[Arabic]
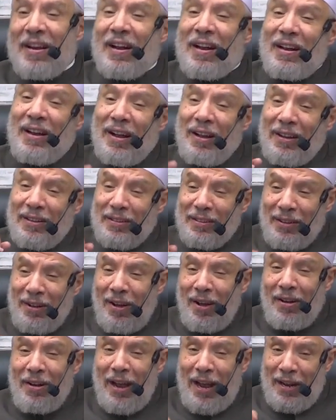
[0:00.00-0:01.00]
لقد
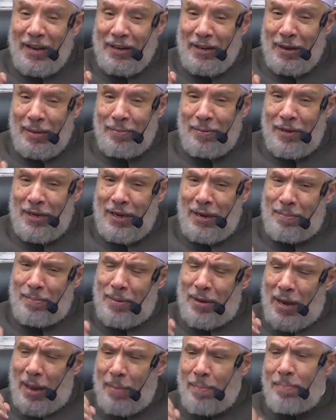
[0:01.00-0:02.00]
قال عن نبي
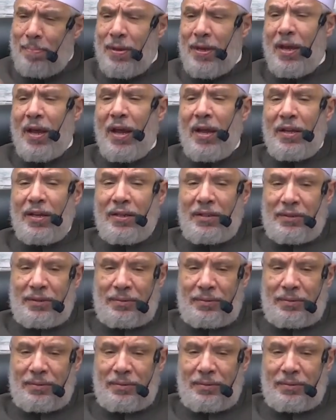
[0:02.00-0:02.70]
من أنبيائه